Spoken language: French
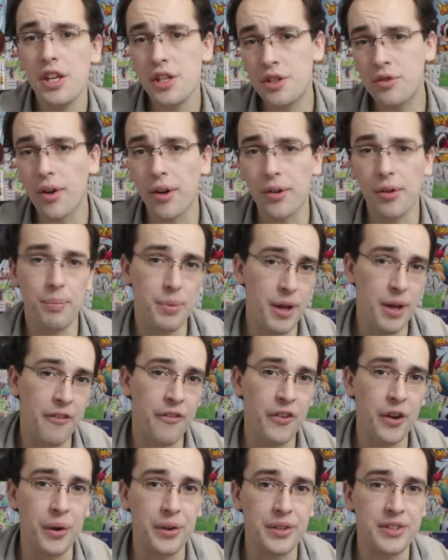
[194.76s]
Histoire de bien
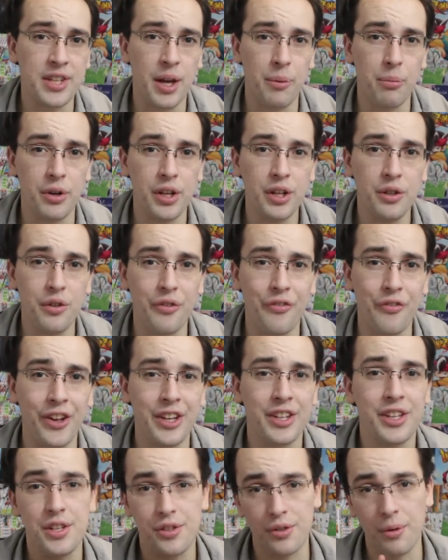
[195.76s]
faire une symbolique du
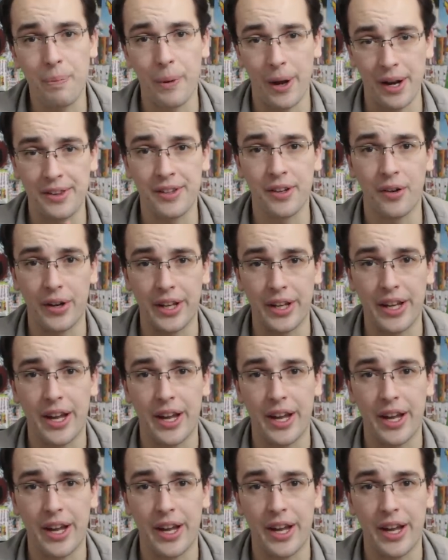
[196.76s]
fait qu'ils ont pas le temps,